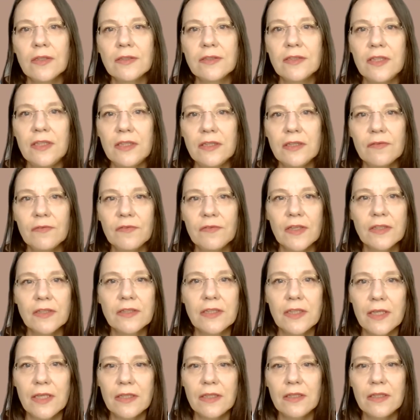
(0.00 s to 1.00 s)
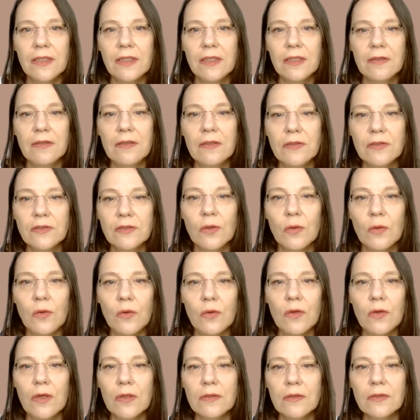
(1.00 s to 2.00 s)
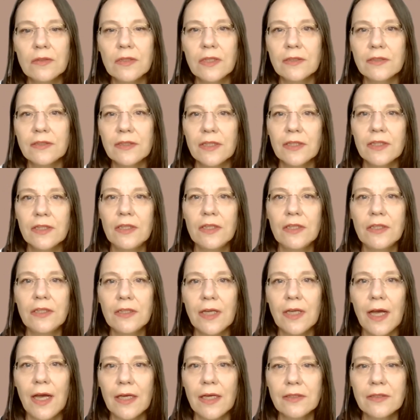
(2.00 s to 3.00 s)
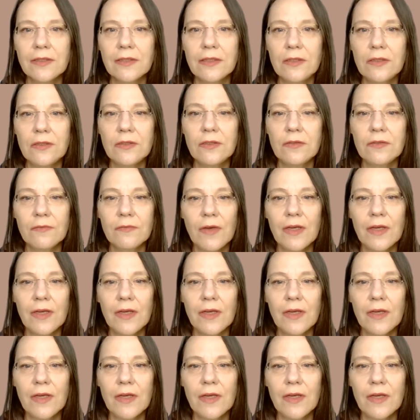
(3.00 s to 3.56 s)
dass diese Facetten so tatsächlich da sind,